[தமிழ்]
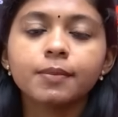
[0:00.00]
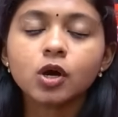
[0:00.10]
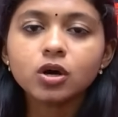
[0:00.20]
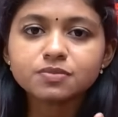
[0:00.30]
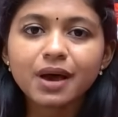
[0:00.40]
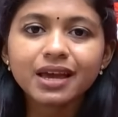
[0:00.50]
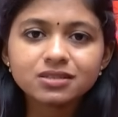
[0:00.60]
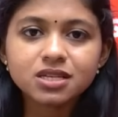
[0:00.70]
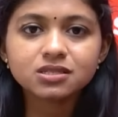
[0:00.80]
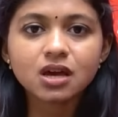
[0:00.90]
பிகாஸ்
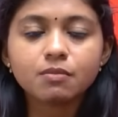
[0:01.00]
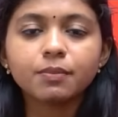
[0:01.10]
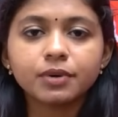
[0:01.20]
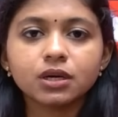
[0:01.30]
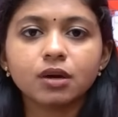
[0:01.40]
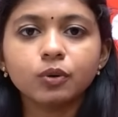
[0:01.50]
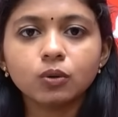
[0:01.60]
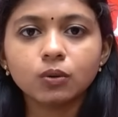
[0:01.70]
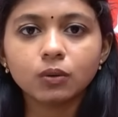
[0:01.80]
மேக்ஸ் எக்ஸாம் அப்படிங்கிறப்போ